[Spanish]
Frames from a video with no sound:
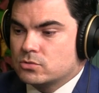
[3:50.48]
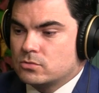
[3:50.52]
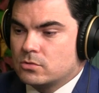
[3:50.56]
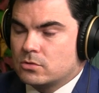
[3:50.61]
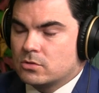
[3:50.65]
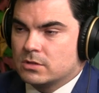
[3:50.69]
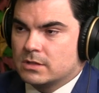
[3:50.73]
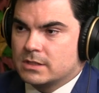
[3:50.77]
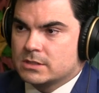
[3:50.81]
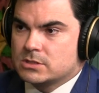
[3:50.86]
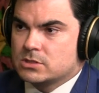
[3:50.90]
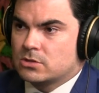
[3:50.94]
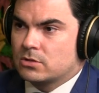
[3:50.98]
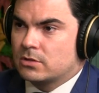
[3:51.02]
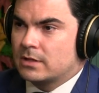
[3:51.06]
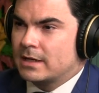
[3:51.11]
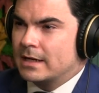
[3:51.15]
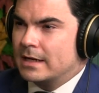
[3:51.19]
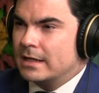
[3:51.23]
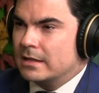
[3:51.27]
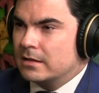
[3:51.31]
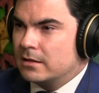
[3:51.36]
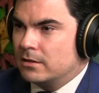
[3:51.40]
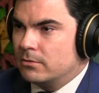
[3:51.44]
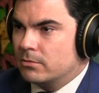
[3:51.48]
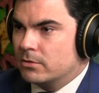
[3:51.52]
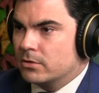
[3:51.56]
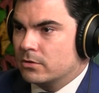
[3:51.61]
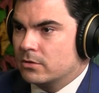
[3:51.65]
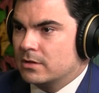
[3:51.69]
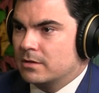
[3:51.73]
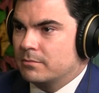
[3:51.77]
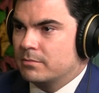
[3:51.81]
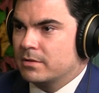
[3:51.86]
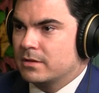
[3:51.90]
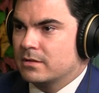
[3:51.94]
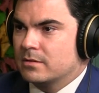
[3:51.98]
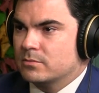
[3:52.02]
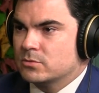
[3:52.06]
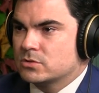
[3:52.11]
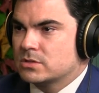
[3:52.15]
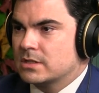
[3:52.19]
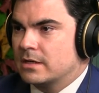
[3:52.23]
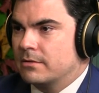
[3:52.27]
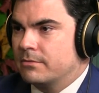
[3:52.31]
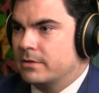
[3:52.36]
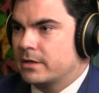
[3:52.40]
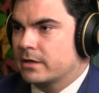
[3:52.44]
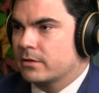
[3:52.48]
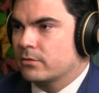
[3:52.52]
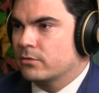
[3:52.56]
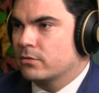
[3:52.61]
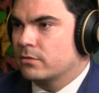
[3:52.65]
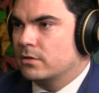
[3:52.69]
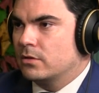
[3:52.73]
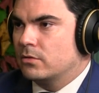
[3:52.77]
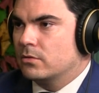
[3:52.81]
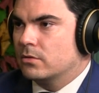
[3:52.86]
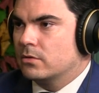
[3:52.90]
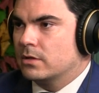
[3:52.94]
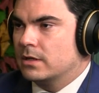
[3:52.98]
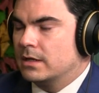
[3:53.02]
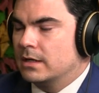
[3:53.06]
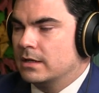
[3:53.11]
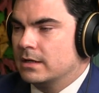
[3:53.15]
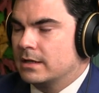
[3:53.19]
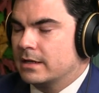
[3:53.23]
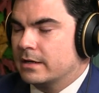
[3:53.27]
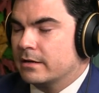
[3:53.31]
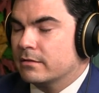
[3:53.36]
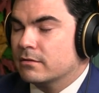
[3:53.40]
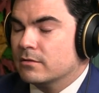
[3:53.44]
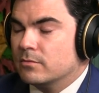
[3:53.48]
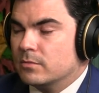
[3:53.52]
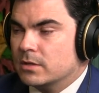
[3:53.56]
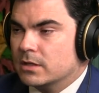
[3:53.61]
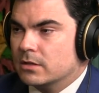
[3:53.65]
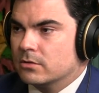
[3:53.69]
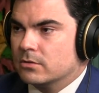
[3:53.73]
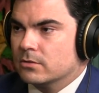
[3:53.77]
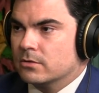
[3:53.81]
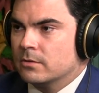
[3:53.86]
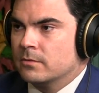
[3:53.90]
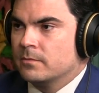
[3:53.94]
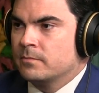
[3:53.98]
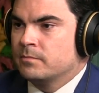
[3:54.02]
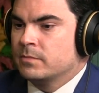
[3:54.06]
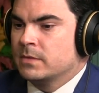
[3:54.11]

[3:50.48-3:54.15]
contexto negativo donde empecemos a ver reducido el crecimiento